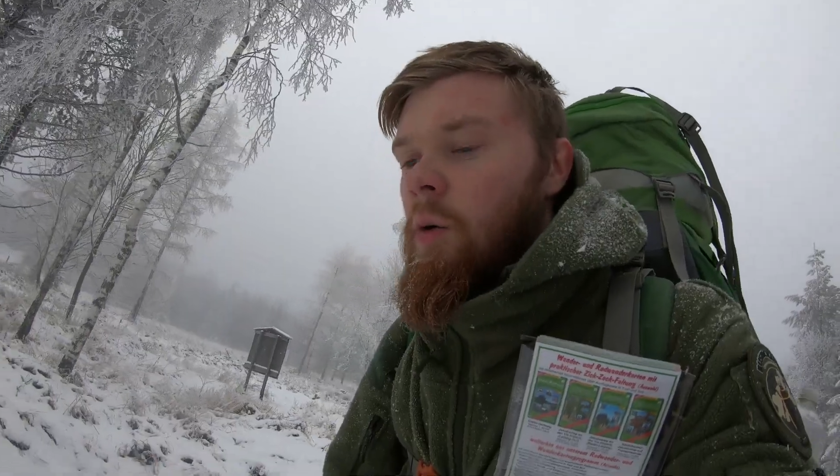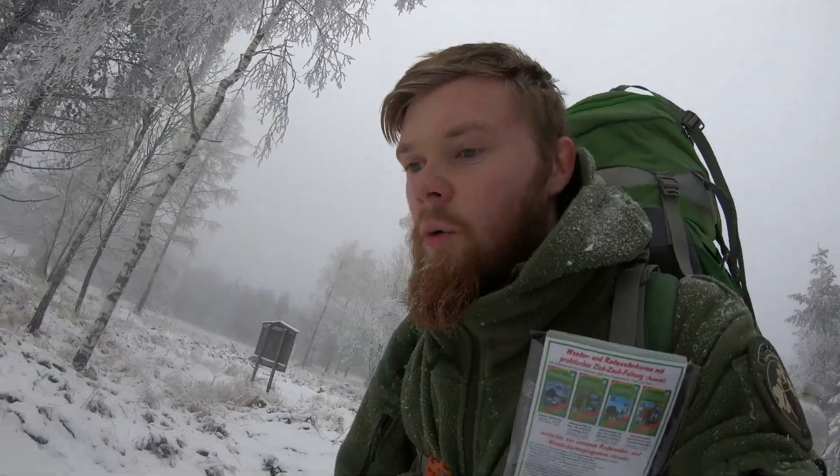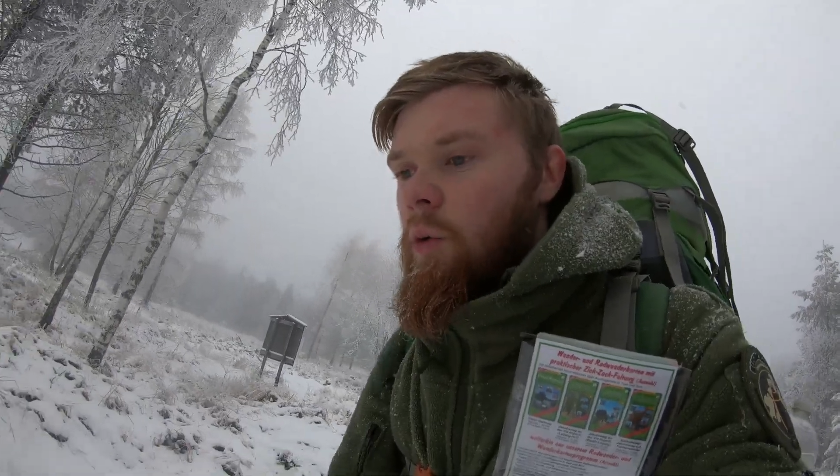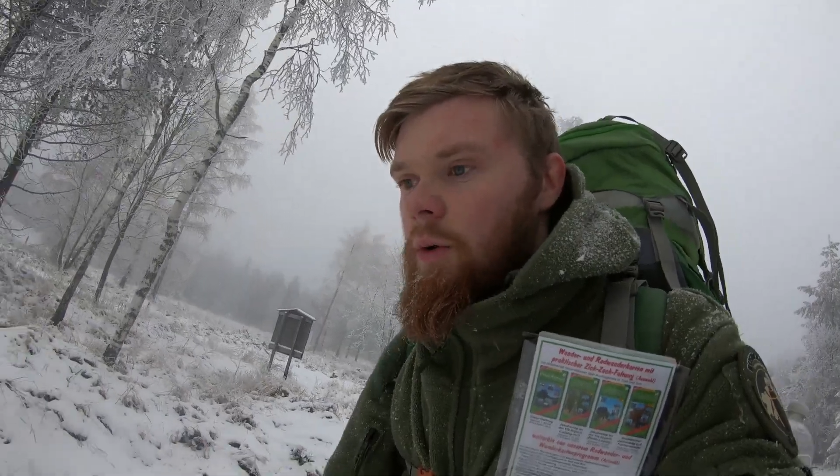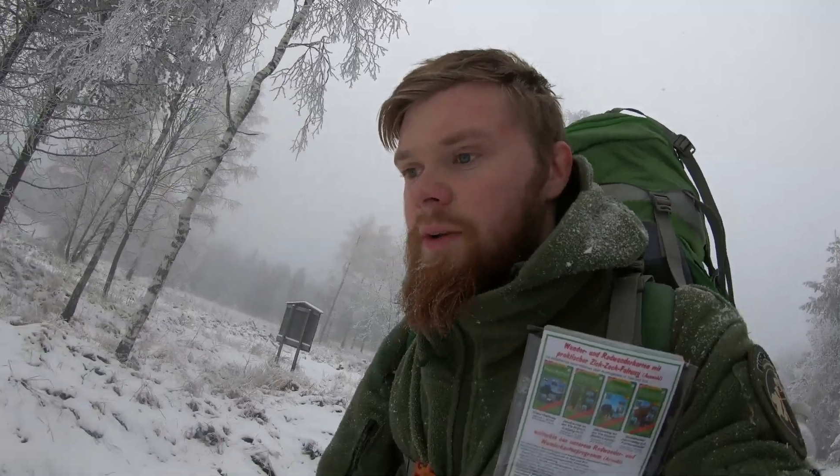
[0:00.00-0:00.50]

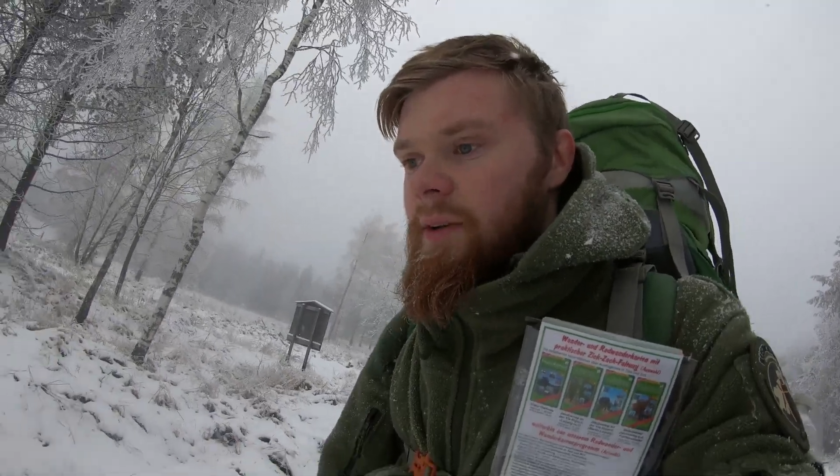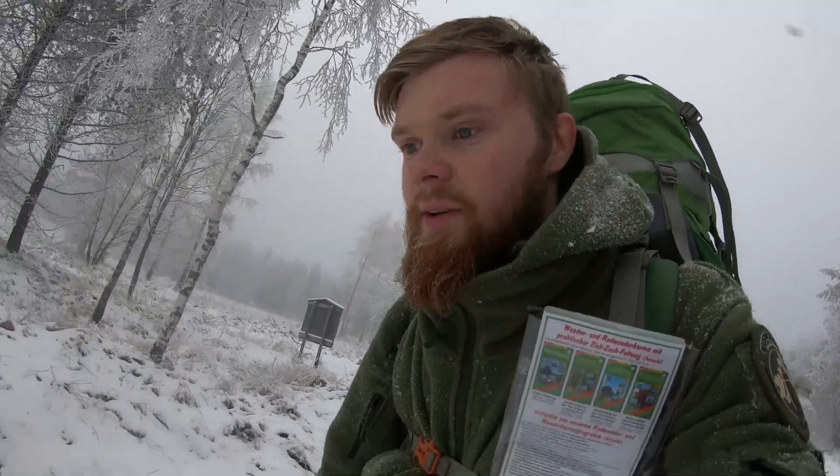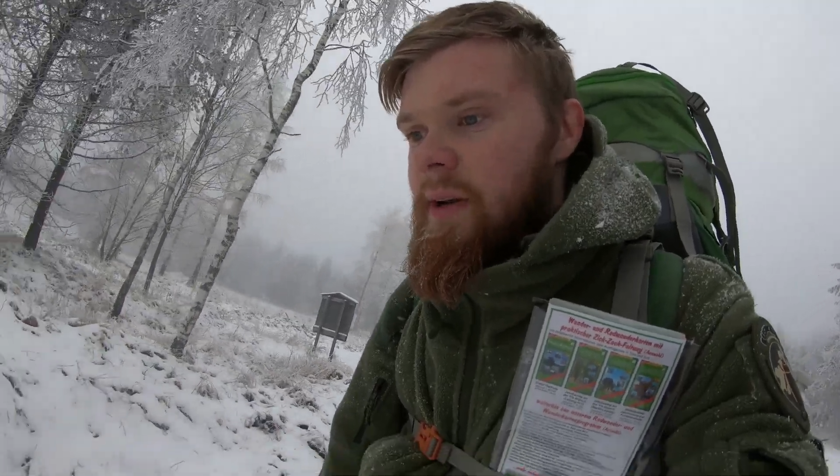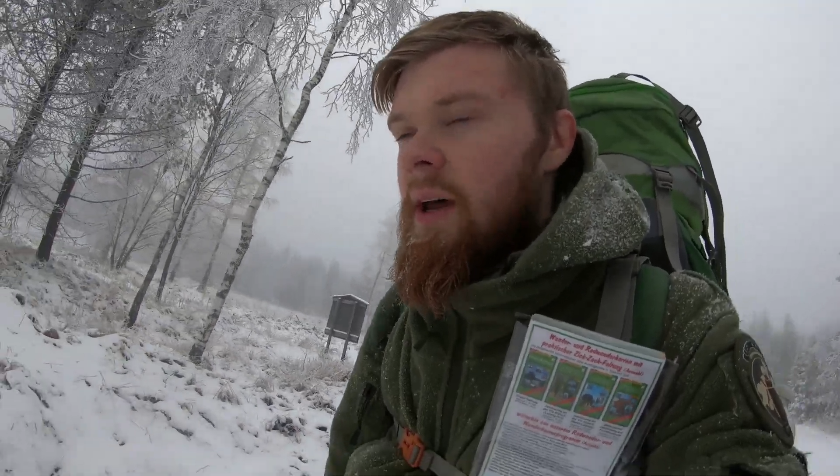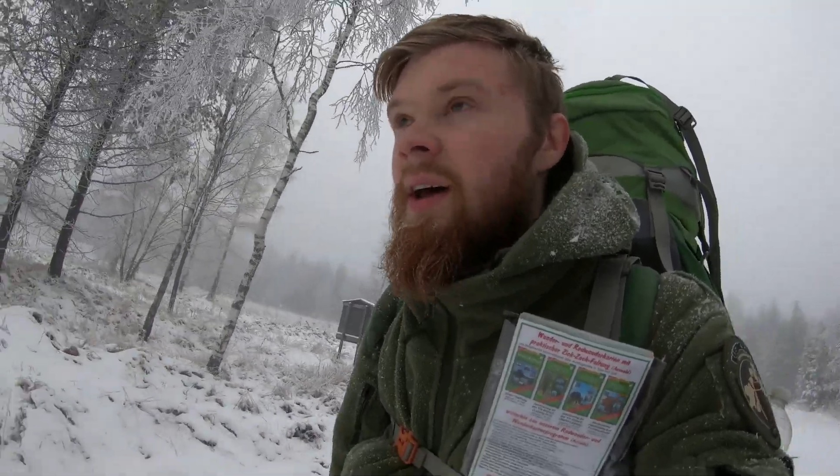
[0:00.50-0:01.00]

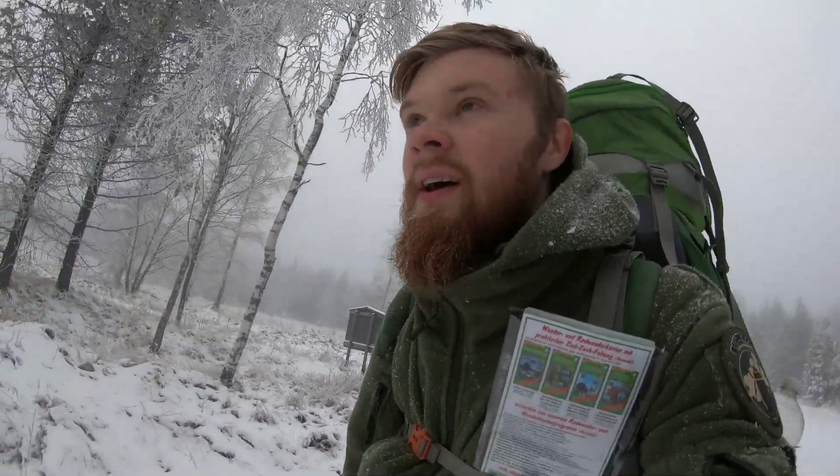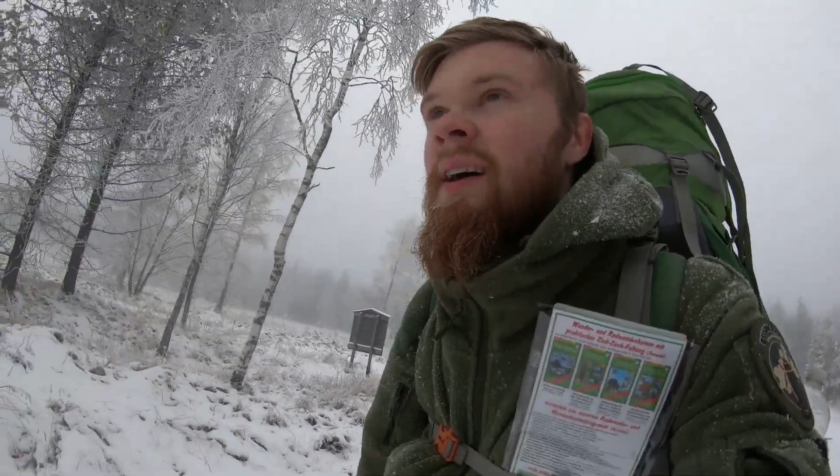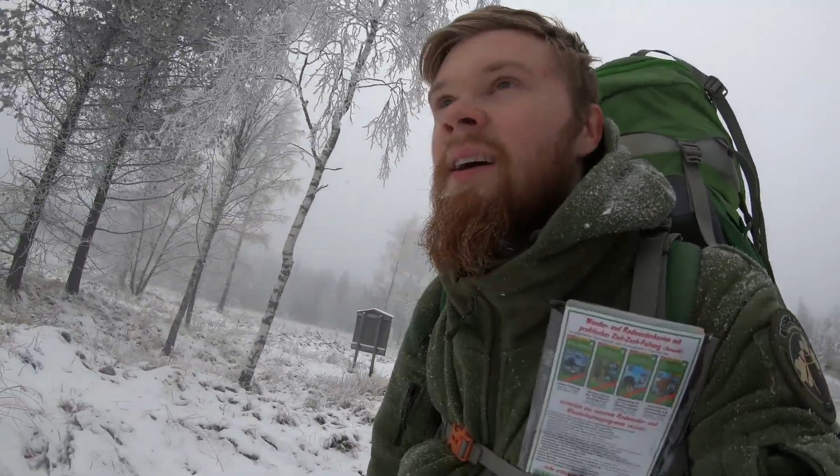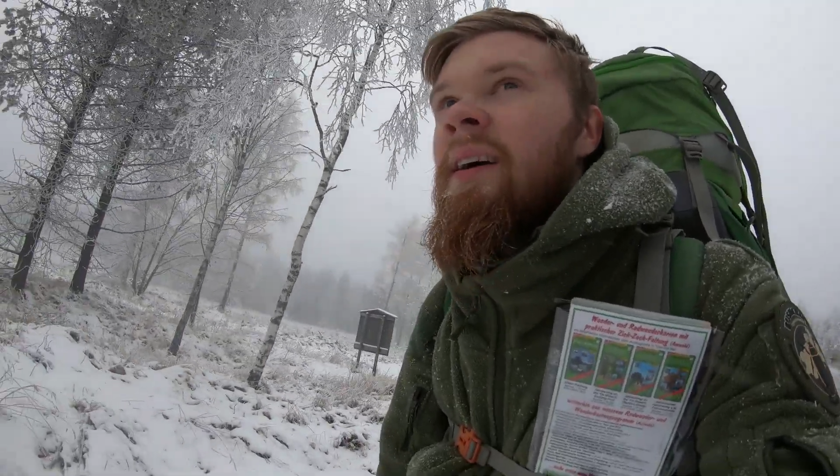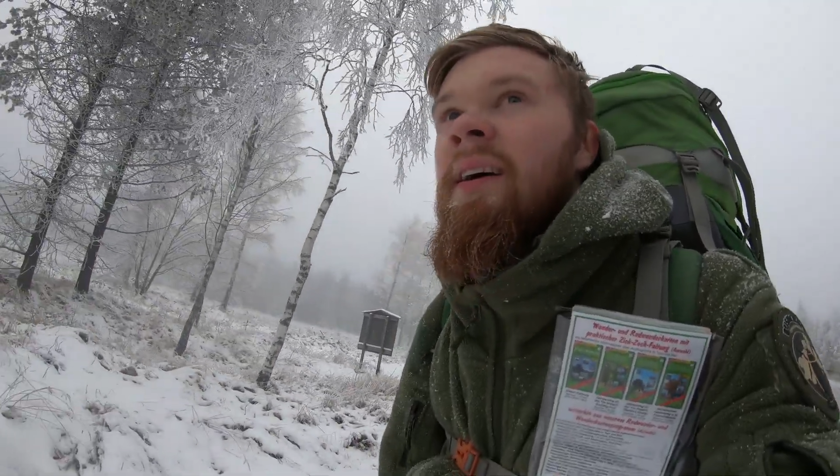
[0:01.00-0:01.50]
Und
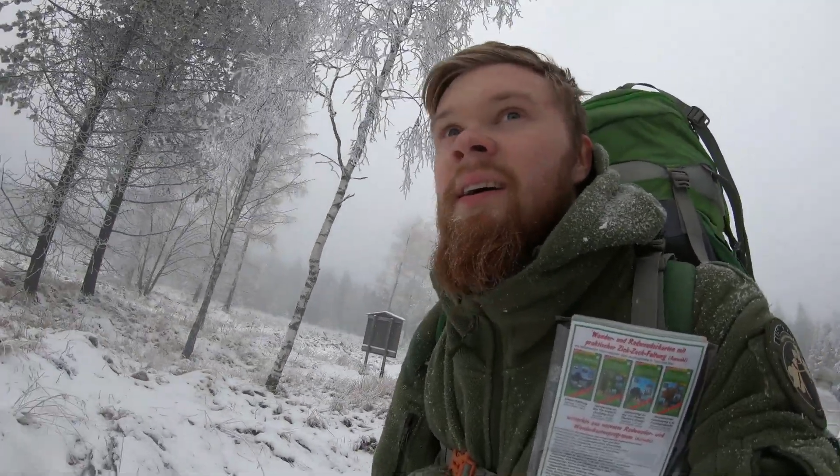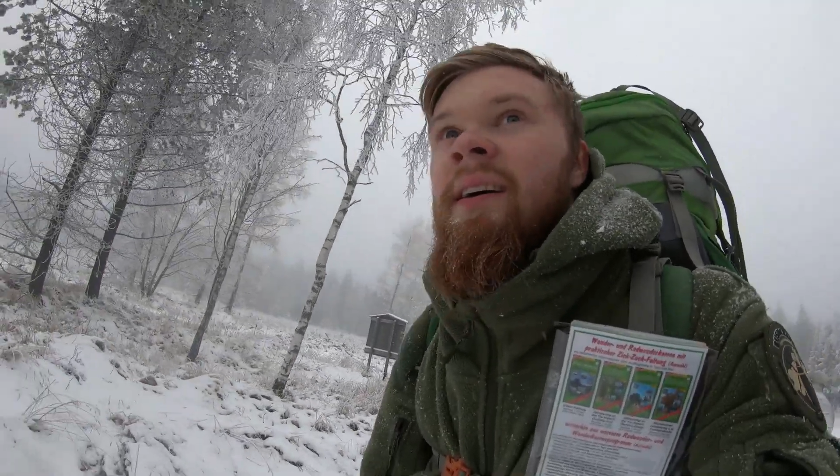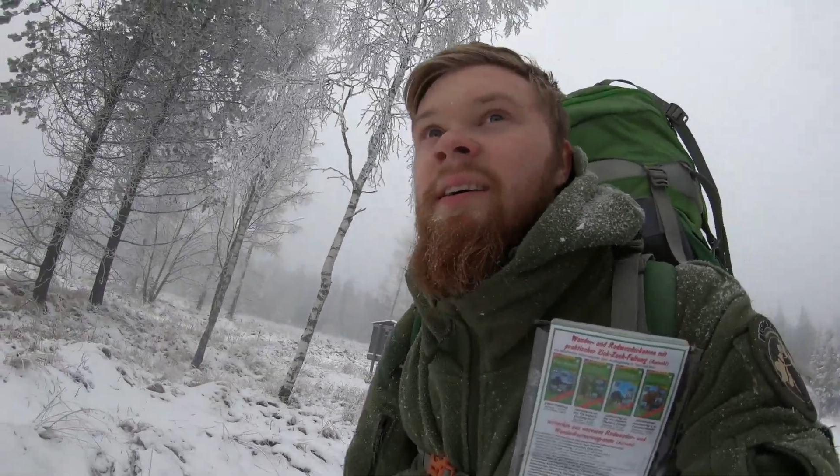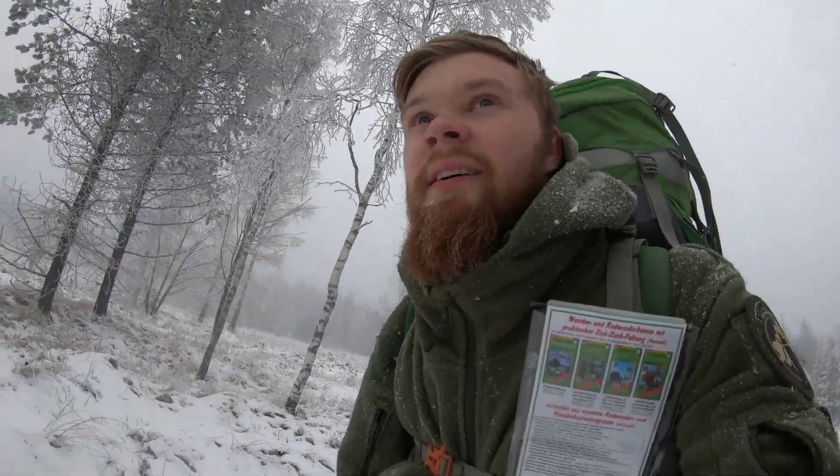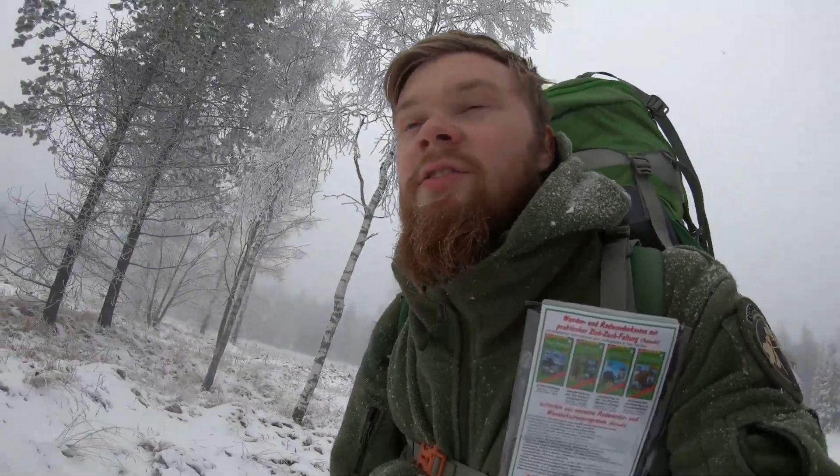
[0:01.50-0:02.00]
ja,